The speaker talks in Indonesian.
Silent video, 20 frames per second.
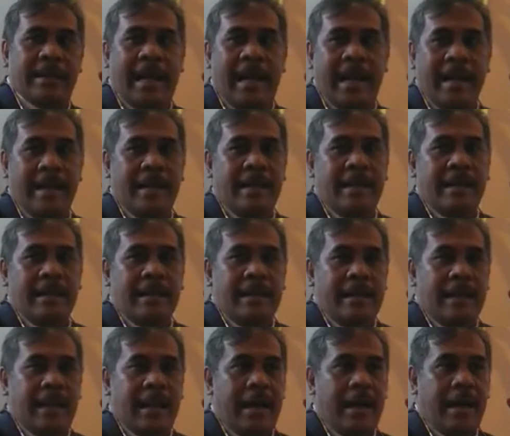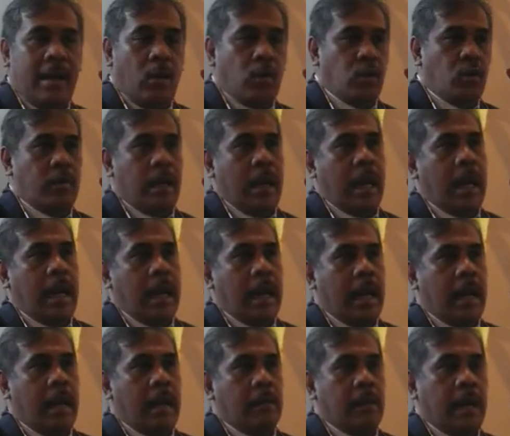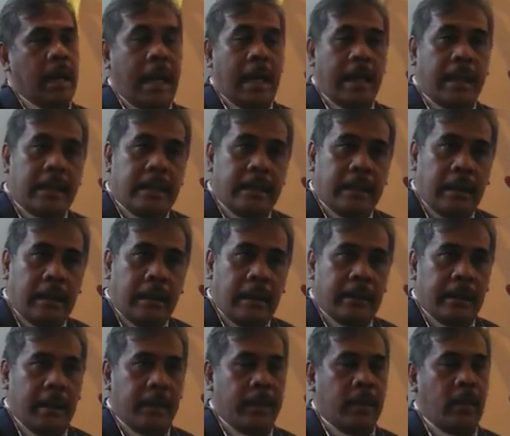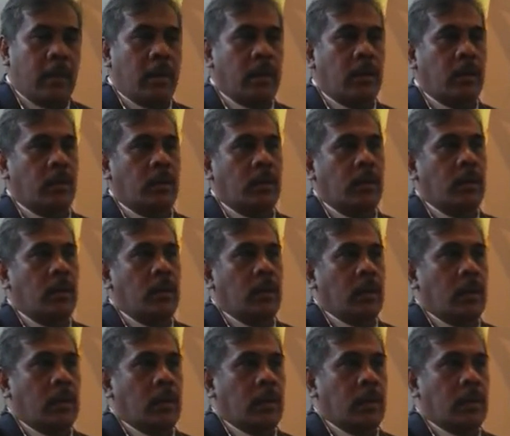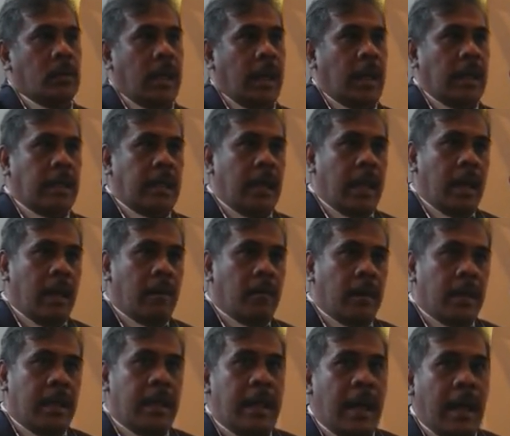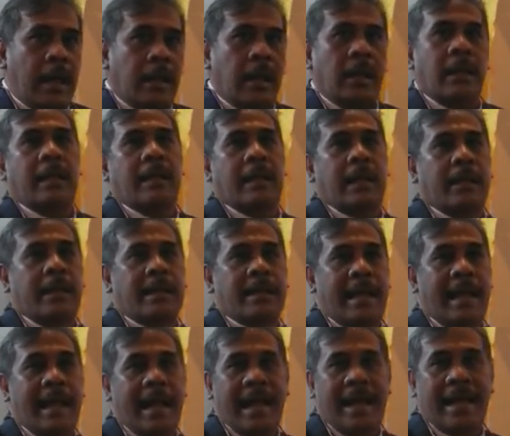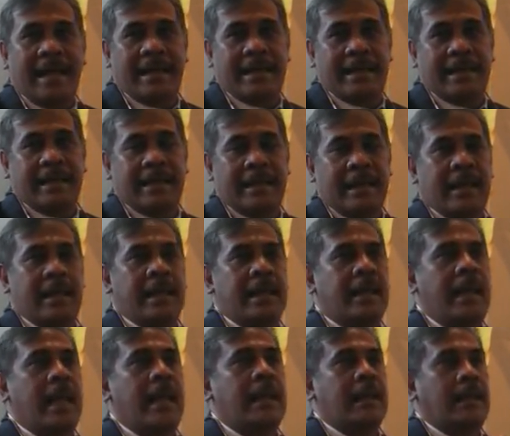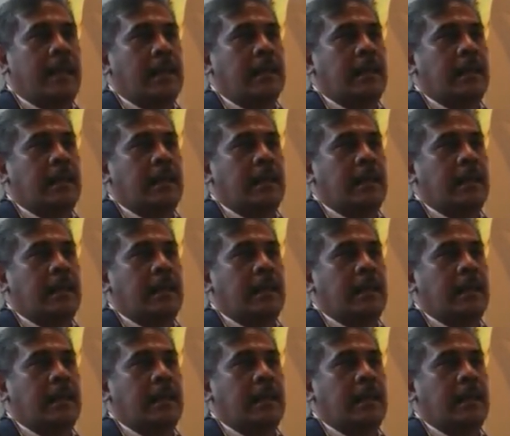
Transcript: atau tidak karena kalau jumlah angka barangkali kecil tapi kalau itu trennya meningkat nah ini jadi masalah gitu jadi inilah